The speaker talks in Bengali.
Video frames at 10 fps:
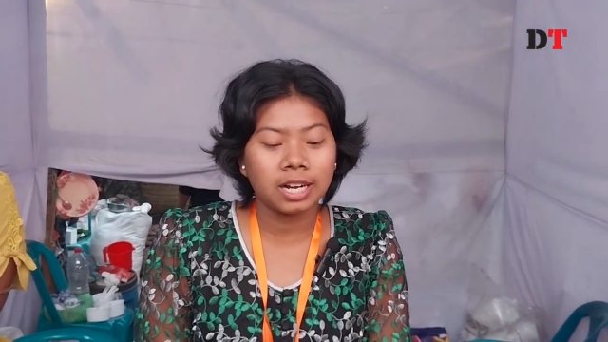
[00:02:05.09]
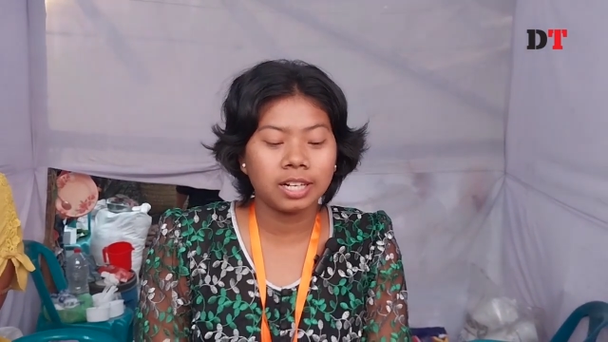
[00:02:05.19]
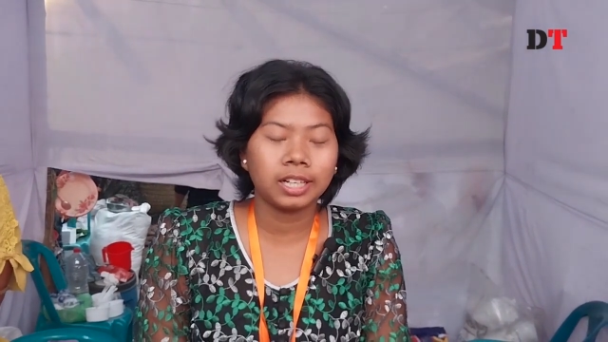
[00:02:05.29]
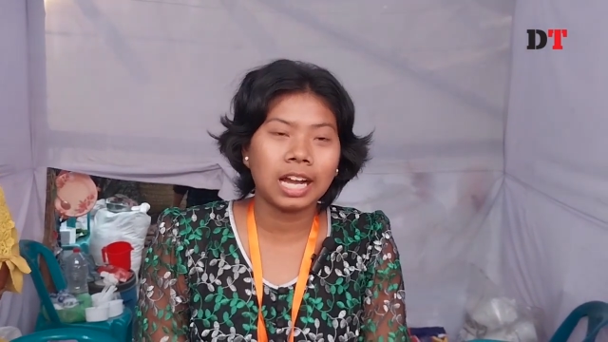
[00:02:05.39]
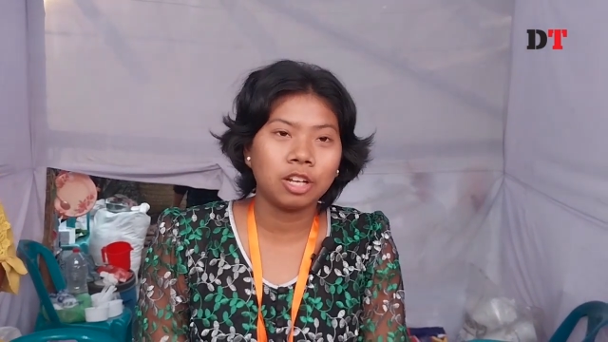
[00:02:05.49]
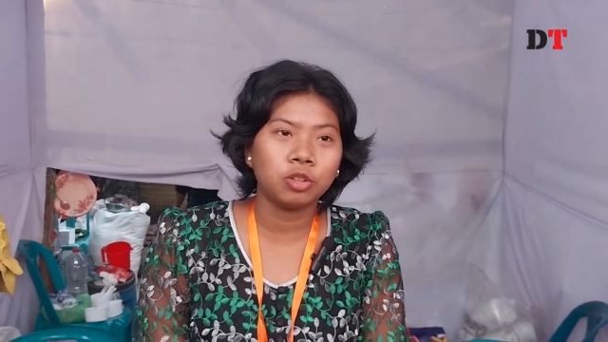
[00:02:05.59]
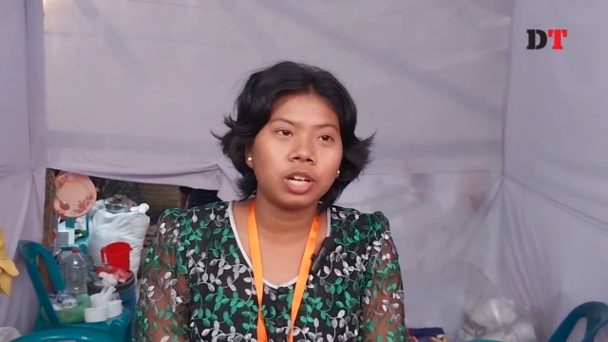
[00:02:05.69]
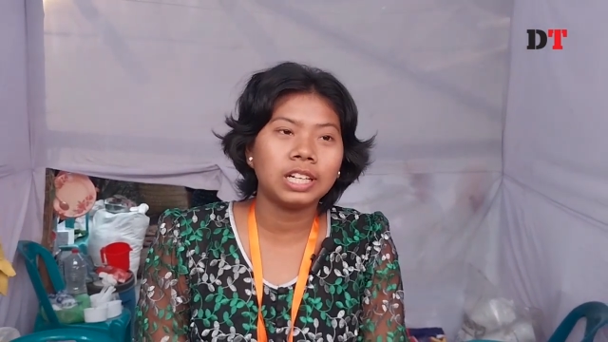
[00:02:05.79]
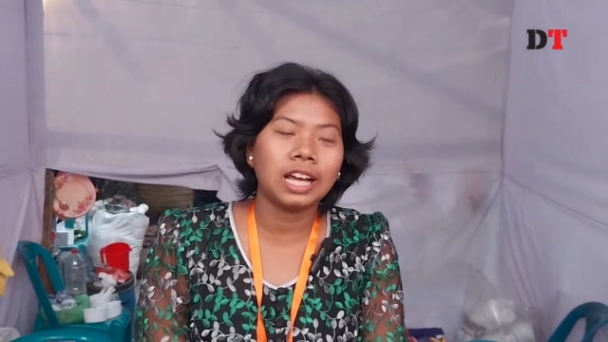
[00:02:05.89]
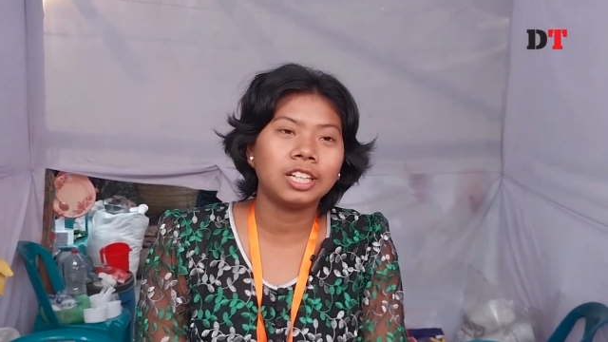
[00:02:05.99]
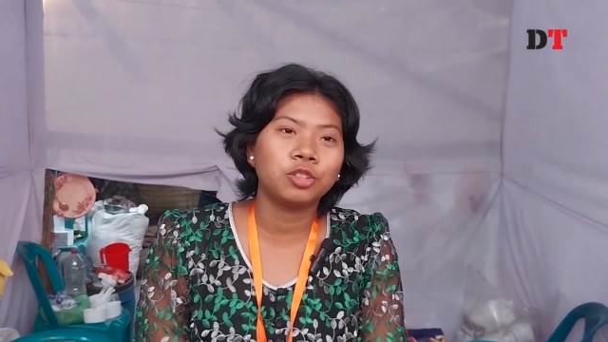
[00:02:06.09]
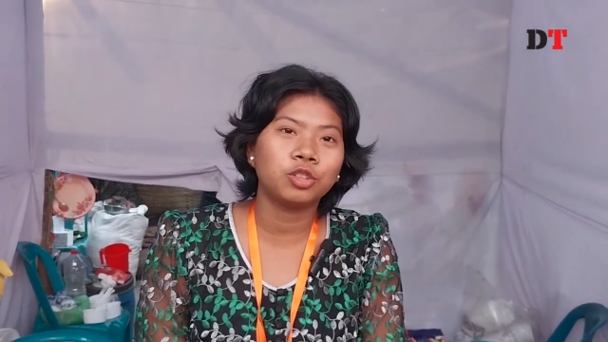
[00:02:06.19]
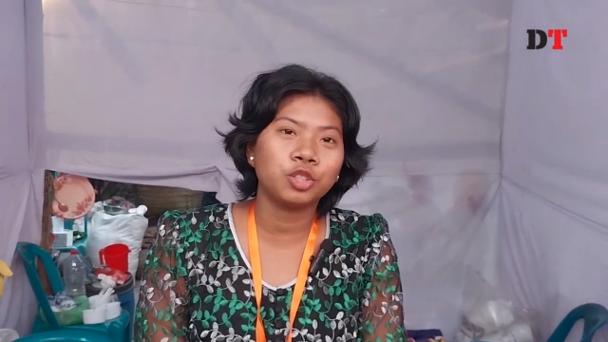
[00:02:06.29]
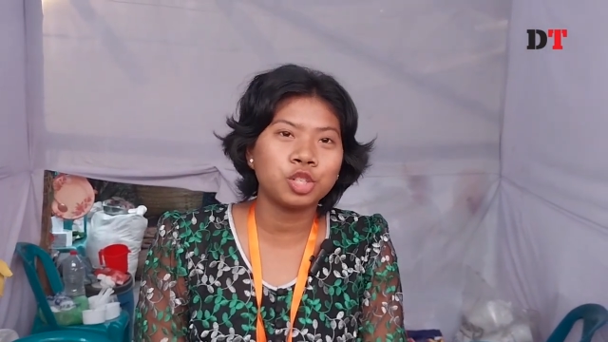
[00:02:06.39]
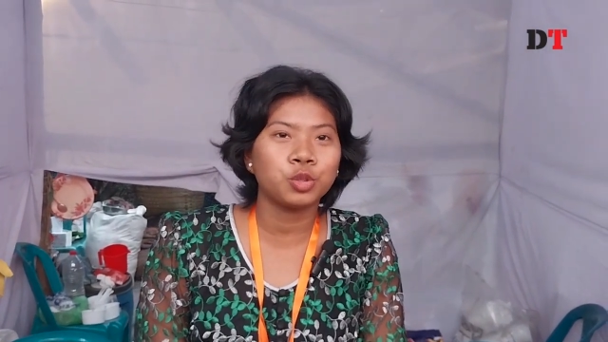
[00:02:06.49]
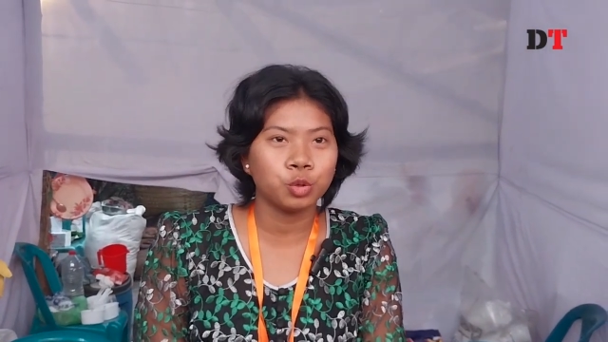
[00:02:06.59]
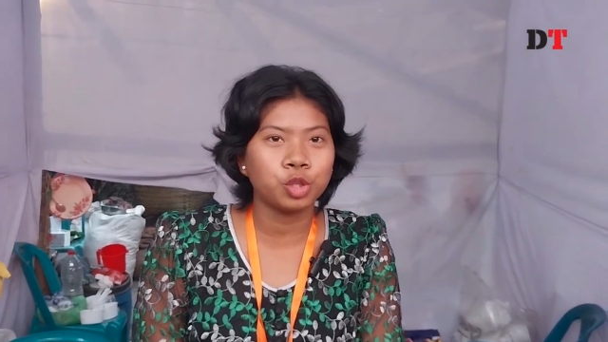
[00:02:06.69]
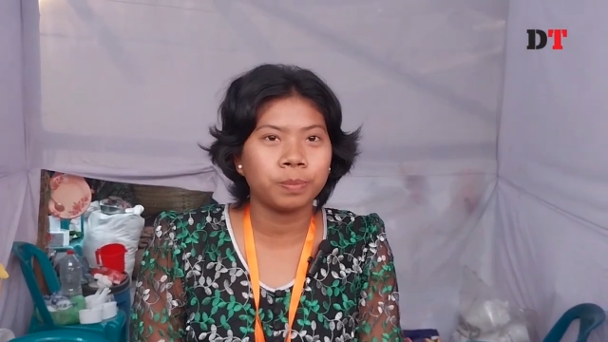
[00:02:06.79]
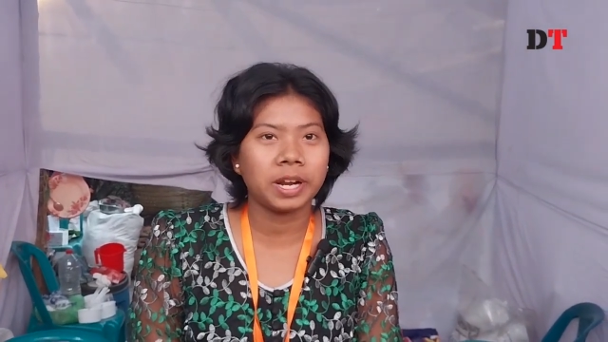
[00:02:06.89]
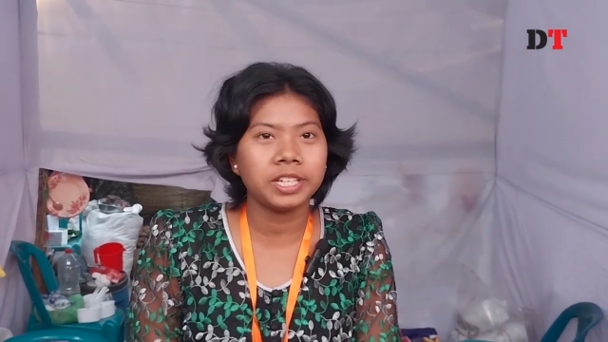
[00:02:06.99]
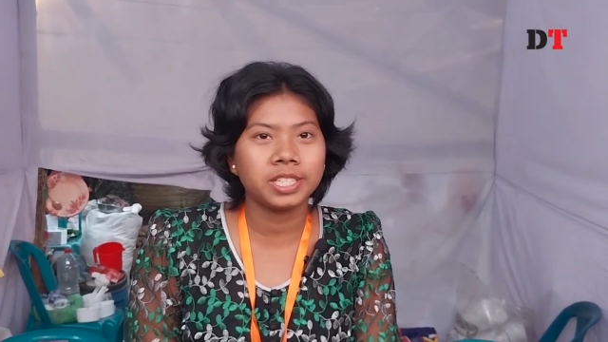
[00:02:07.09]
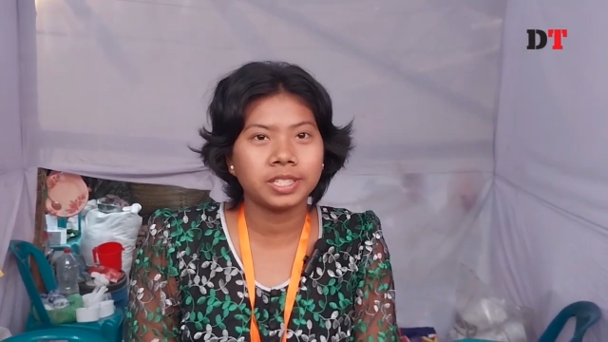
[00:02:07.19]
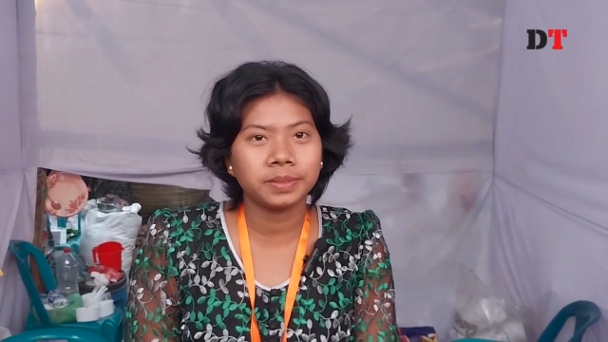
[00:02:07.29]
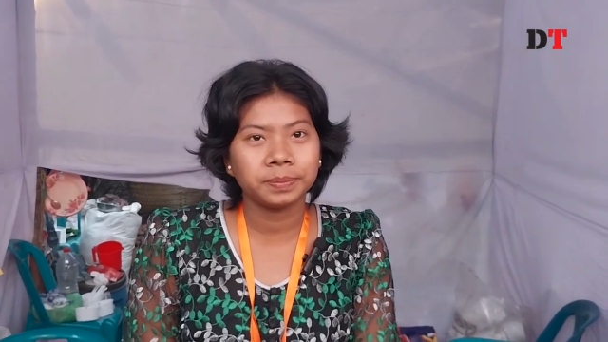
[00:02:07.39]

আর কালো আর লালের গুলো হচ্ছে দুইশো প্রাইস